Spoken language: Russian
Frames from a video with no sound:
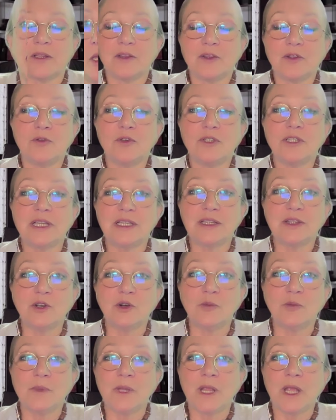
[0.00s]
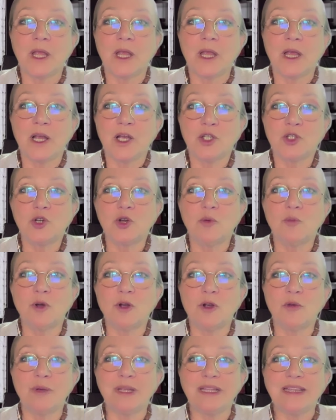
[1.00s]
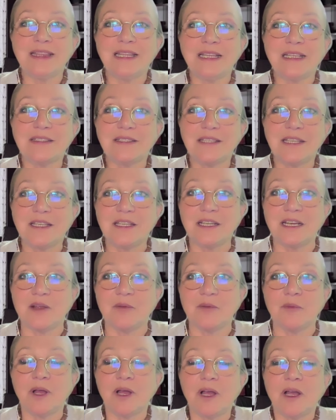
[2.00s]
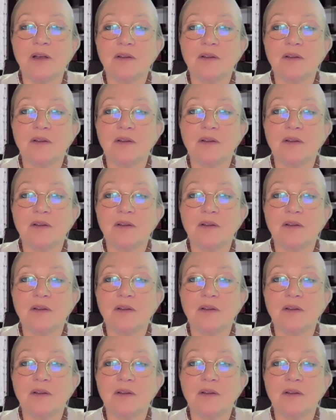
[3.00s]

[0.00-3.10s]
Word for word: Но ну вот о том, кто мог быть носителем